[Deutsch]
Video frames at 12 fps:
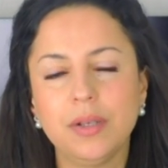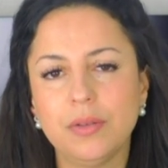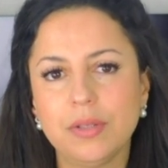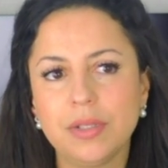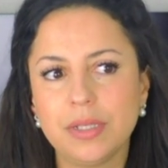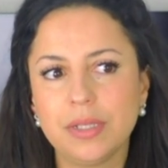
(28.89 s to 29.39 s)

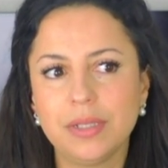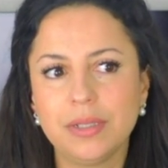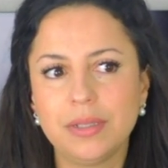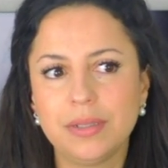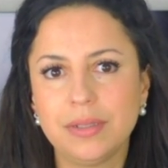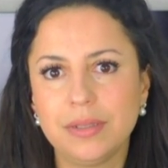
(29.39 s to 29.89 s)
Und
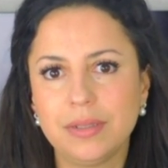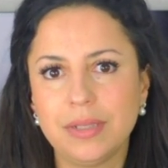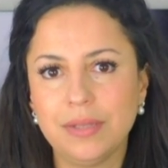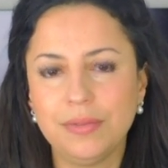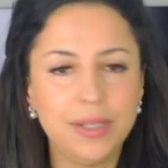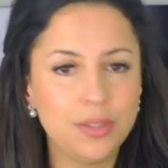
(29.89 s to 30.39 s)

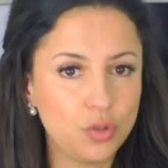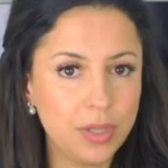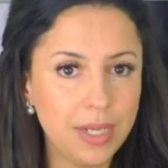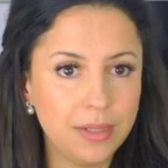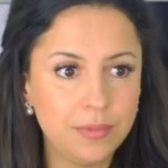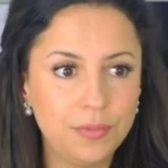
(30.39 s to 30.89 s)
da fängt es schon
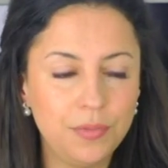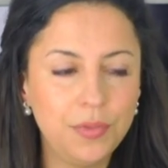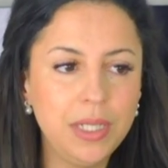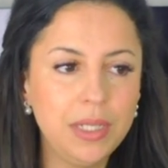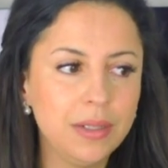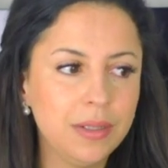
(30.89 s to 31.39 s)
an.
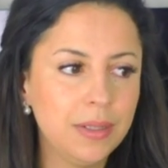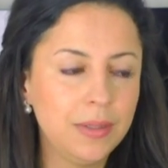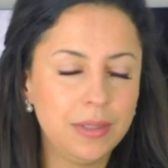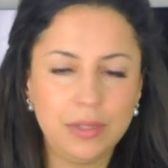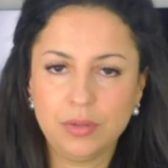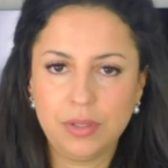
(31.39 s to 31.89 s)
Viele,
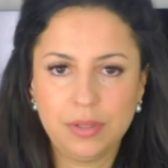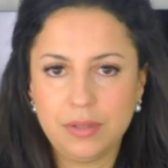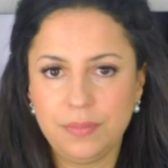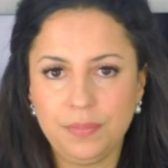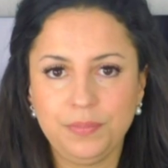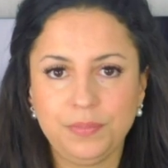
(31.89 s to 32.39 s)
also
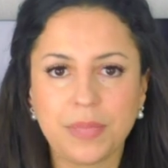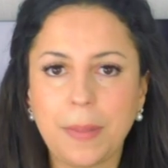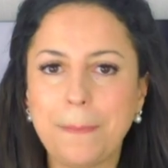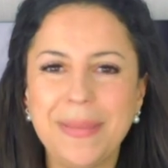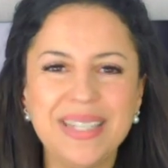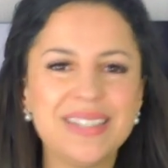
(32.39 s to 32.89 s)
das
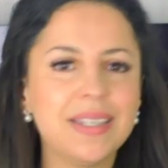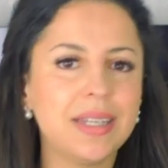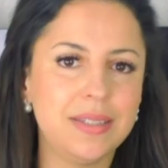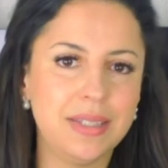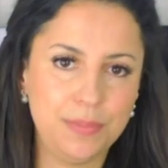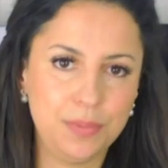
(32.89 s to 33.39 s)
beste
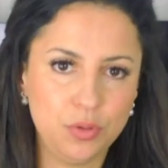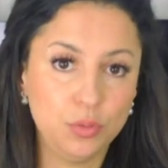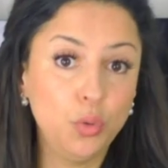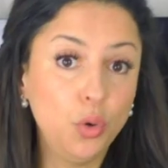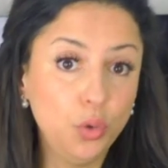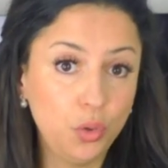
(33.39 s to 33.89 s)
Rezept,
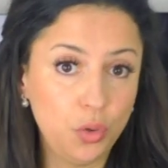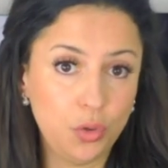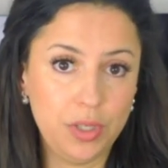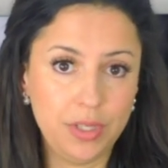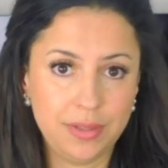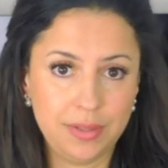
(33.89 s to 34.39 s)
um
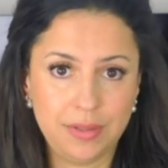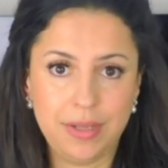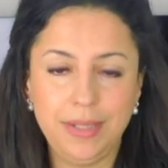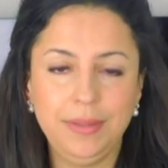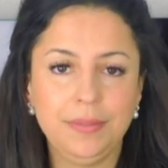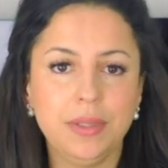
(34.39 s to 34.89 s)
unglücklich zu
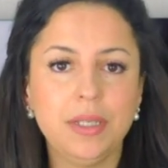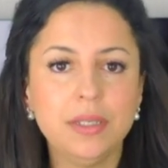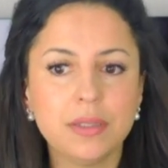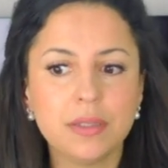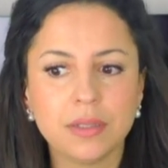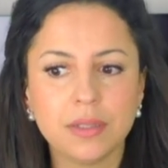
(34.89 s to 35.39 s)
sein,
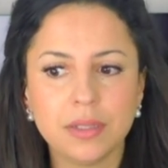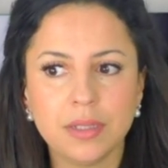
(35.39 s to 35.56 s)
ist